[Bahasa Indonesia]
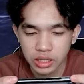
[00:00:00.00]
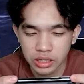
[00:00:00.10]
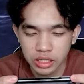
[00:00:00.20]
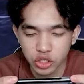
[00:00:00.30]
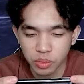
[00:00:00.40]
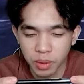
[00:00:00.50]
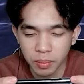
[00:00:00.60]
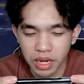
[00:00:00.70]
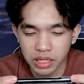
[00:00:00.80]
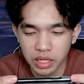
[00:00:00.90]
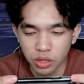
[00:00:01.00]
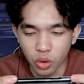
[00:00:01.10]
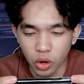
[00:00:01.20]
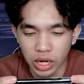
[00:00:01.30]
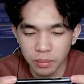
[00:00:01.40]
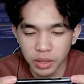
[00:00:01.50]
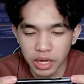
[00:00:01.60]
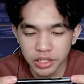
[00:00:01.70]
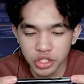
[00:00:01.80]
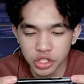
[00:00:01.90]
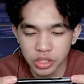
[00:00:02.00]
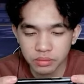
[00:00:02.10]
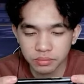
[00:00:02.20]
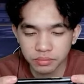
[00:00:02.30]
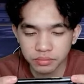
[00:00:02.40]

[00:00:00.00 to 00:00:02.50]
Kita coba panggil golem, guys.